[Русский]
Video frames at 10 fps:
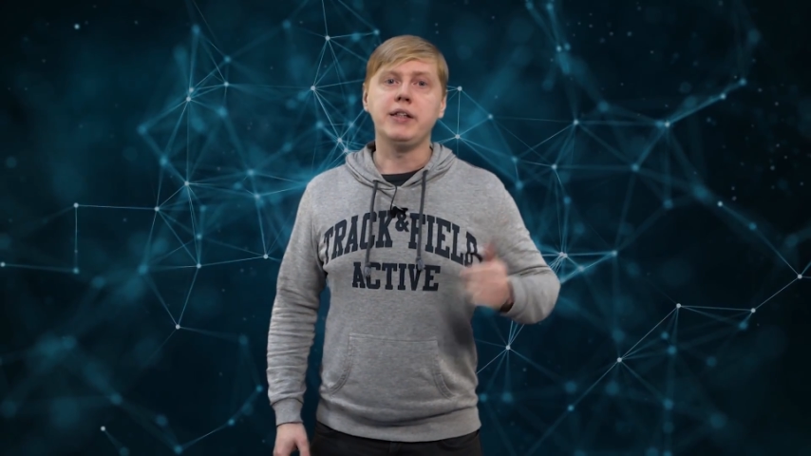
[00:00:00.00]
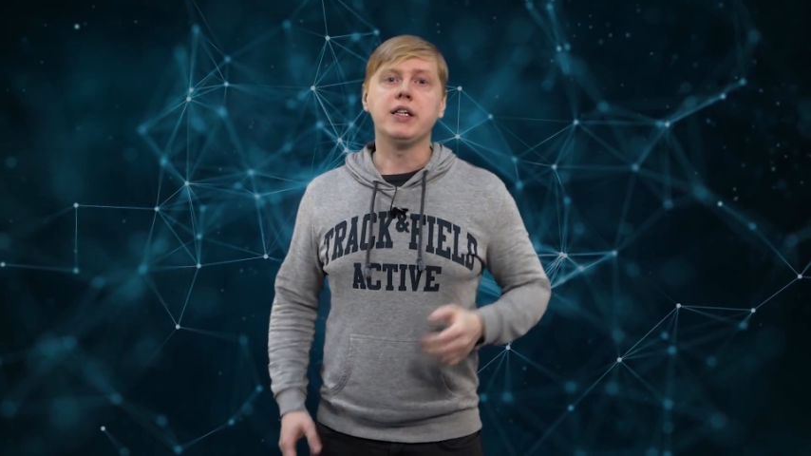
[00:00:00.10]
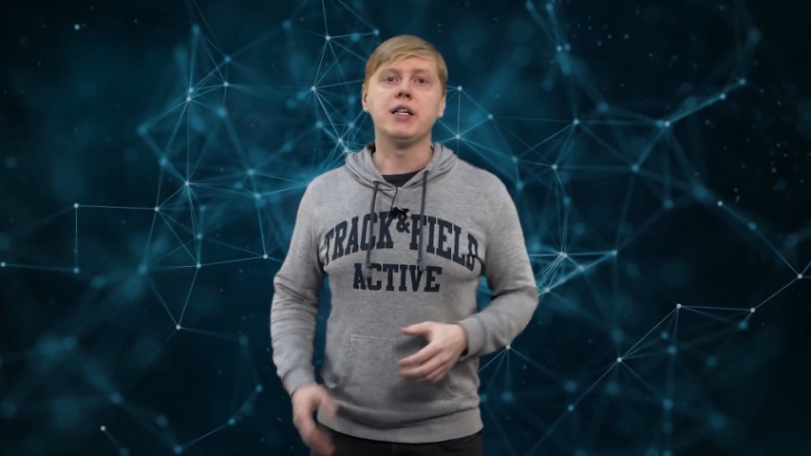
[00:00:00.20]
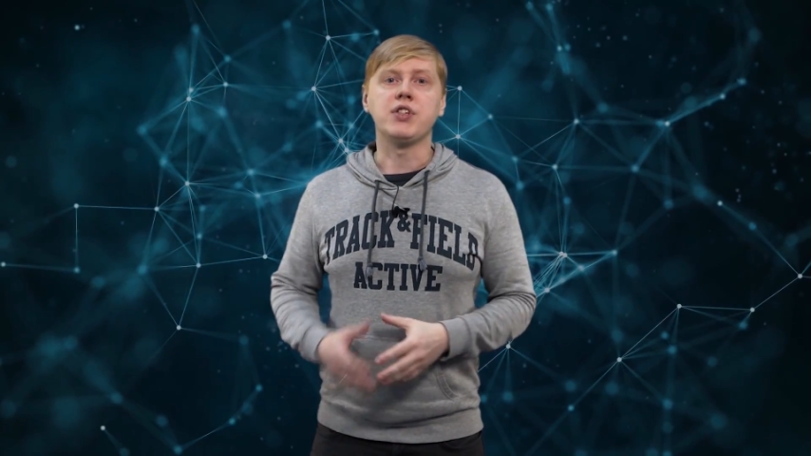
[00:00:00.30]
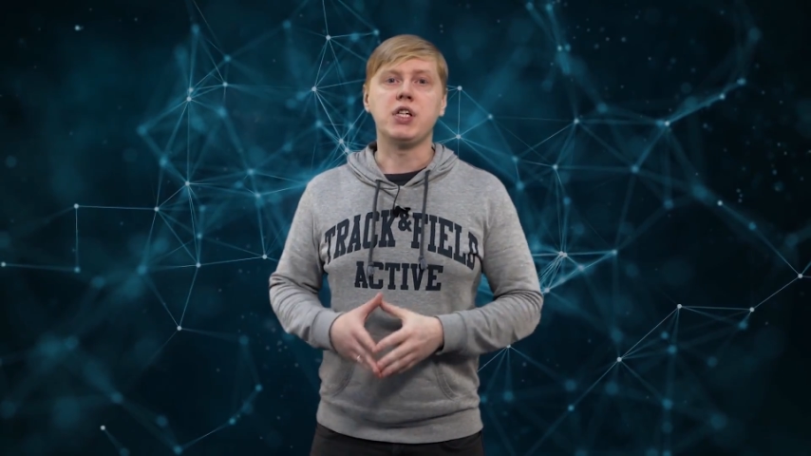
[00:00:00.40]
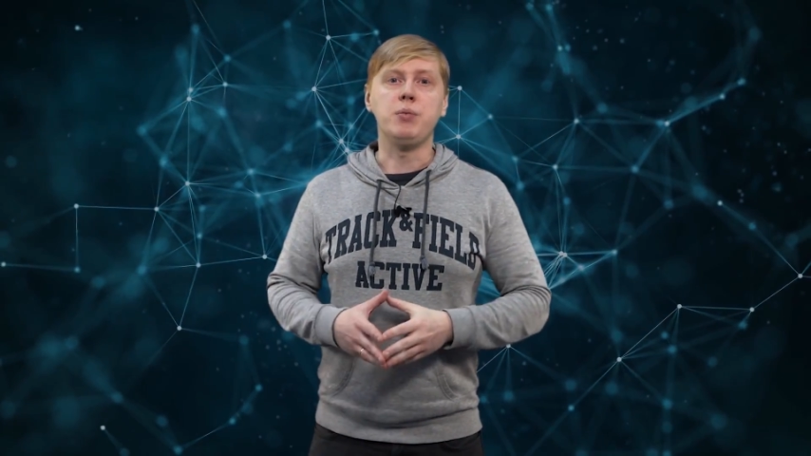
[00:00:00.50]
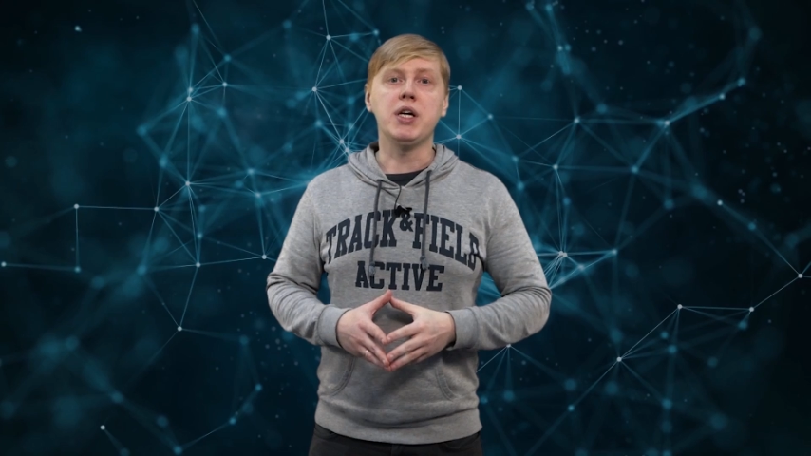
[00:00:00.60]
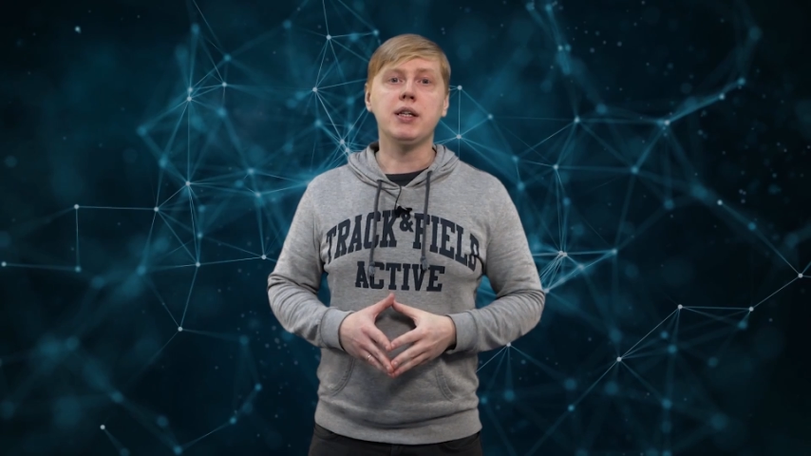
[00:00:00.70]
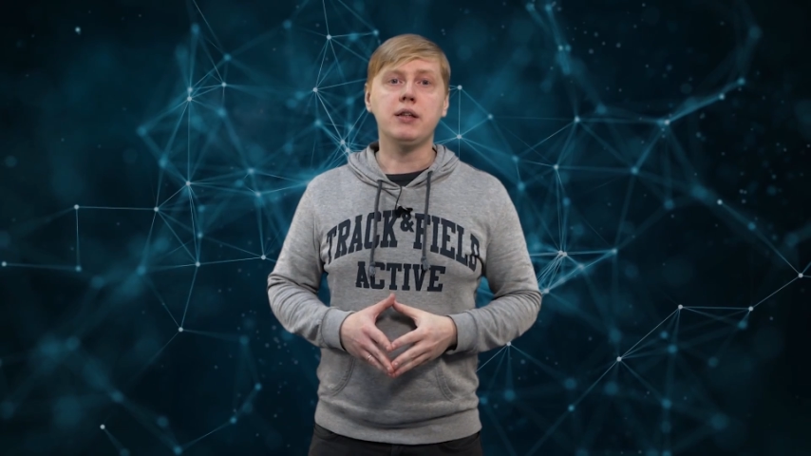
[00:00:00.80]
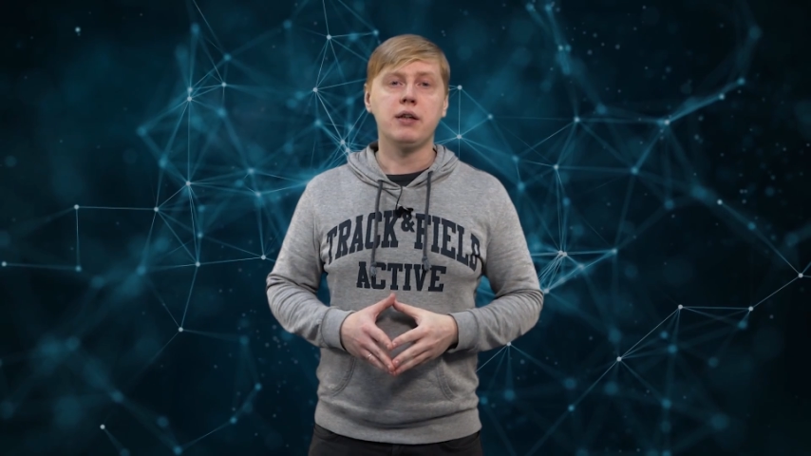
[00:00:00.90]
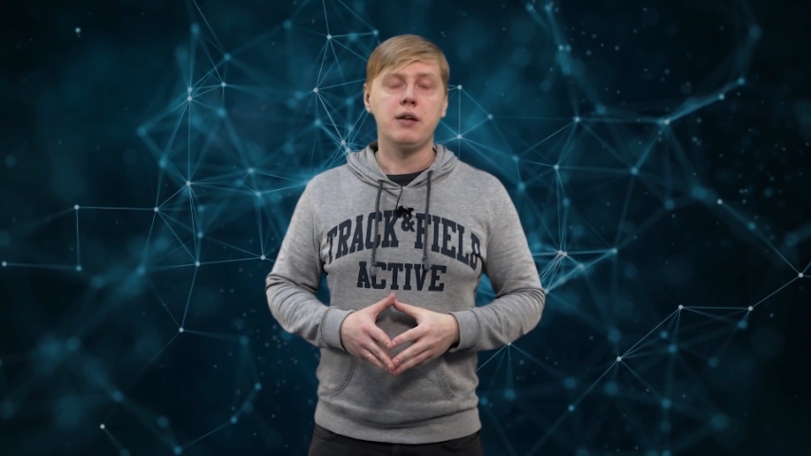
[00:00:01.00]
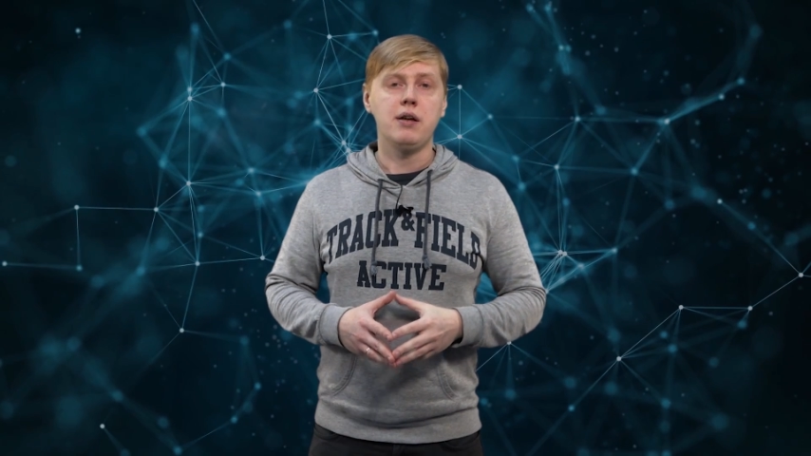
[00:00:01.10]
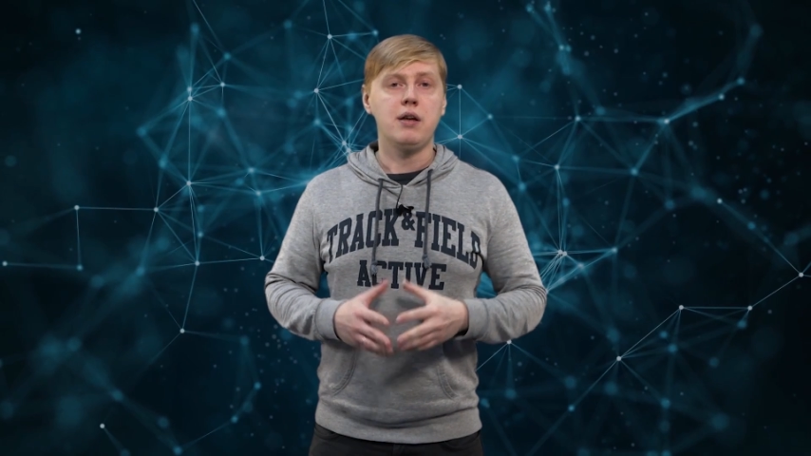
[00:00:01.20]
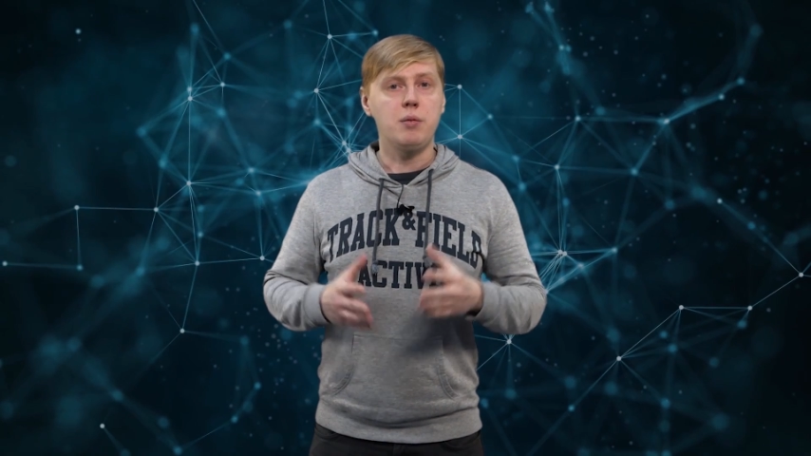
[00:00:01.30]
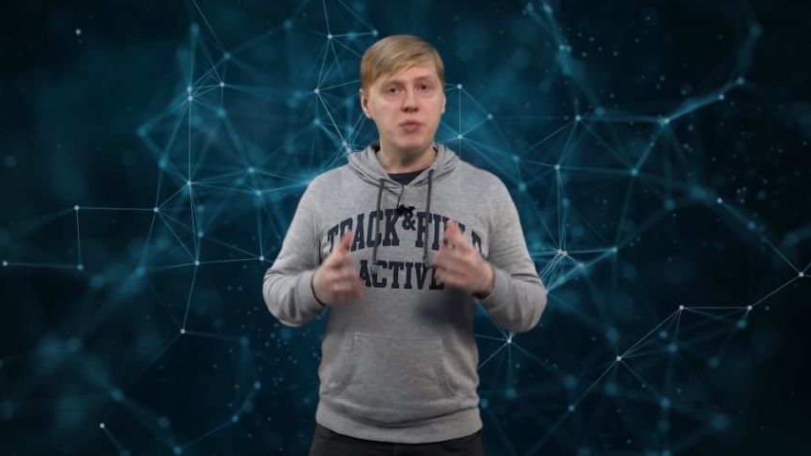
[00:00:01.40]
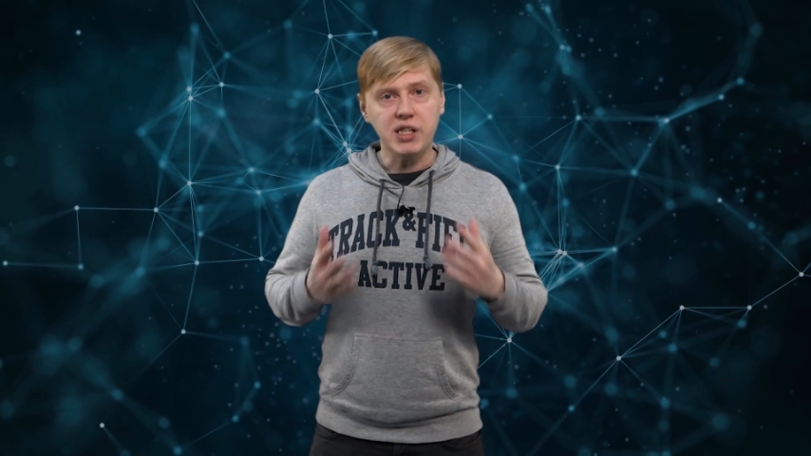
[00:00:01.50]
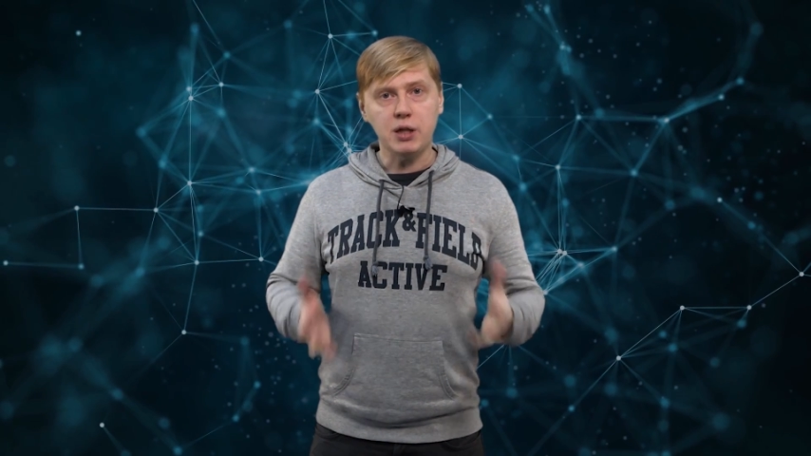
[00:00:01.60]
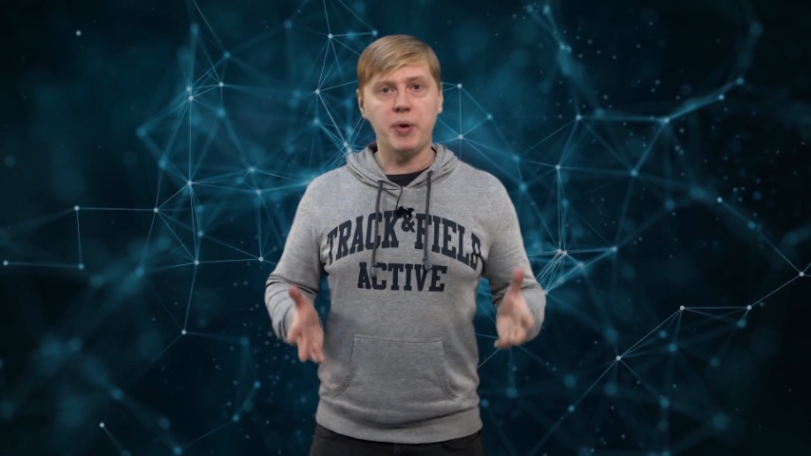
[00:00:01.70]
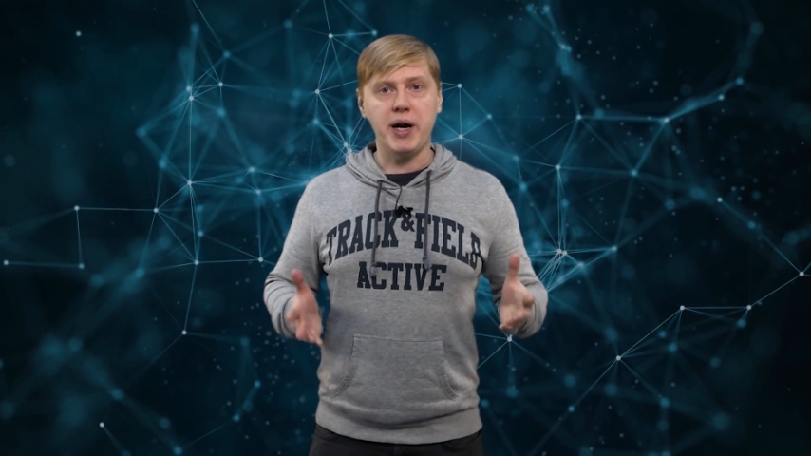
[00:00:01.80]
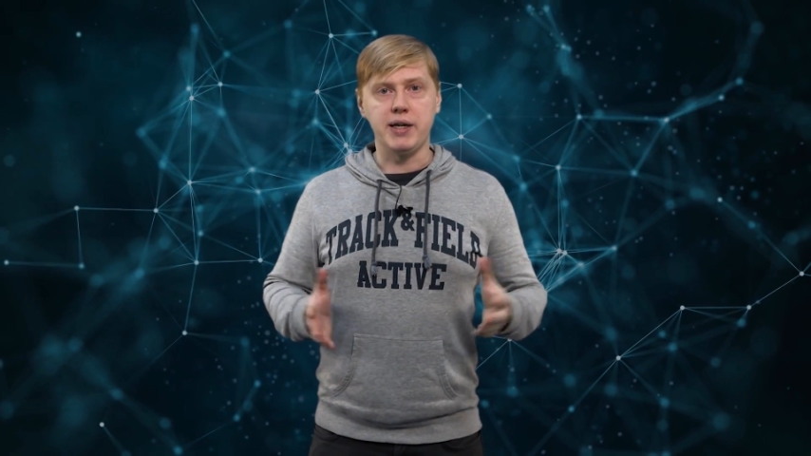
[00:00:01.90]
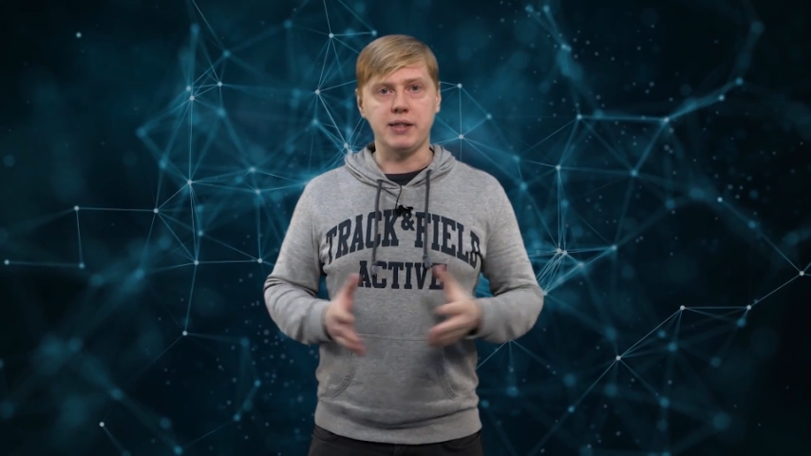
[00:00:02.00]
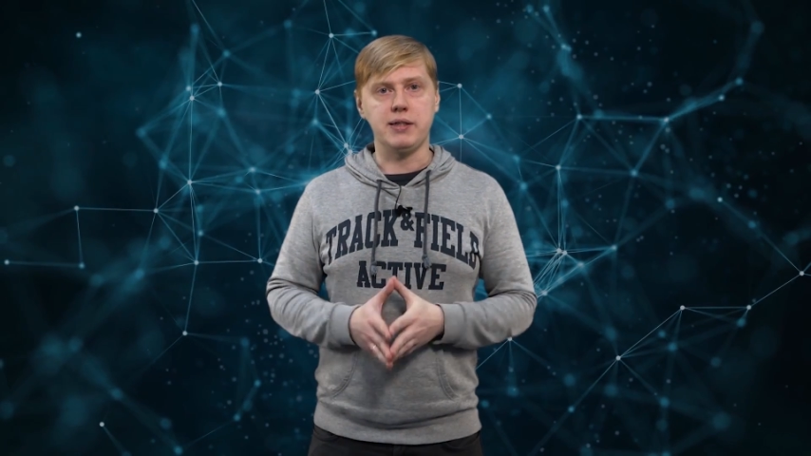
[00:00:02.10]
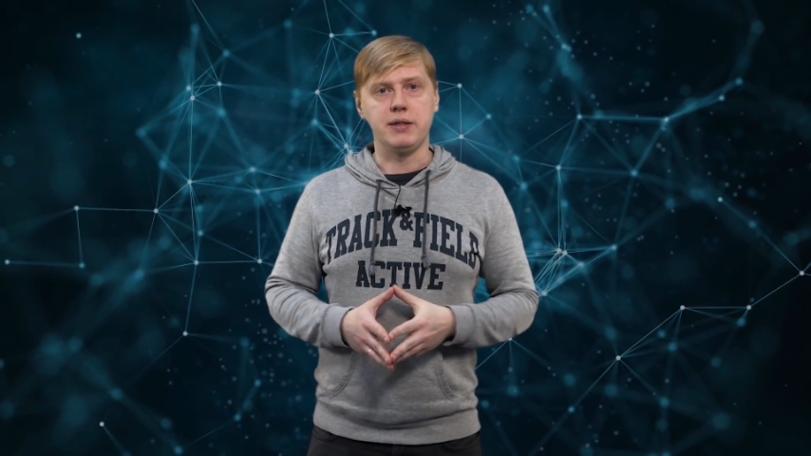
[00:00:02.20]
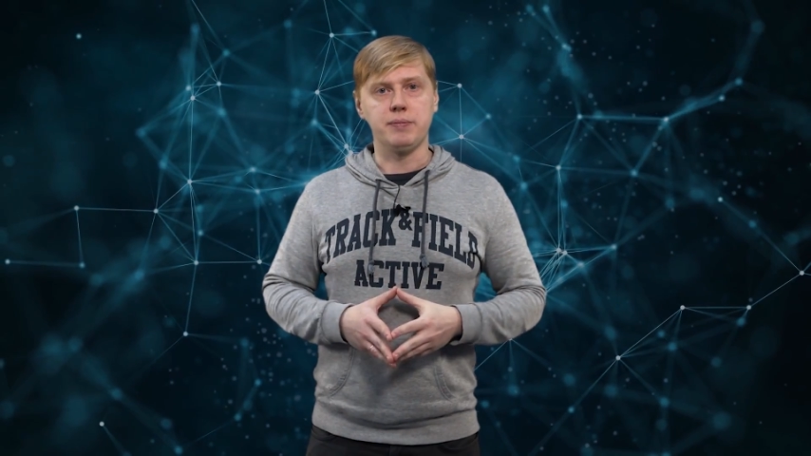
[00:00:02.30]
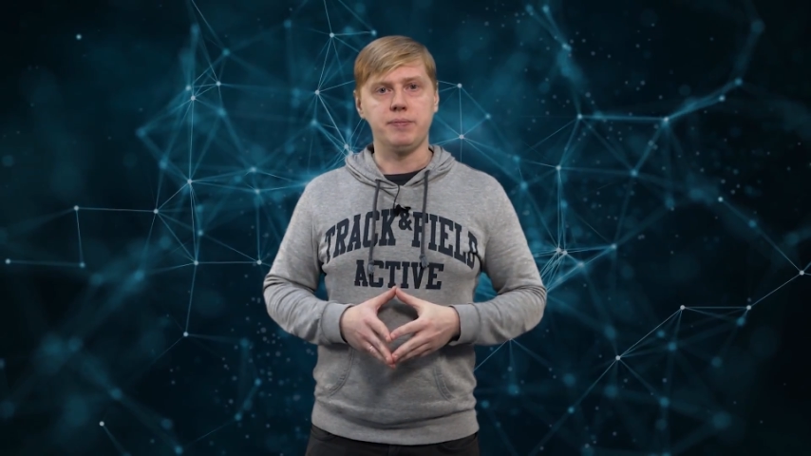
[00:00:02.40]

дедовский метод Метод проекции.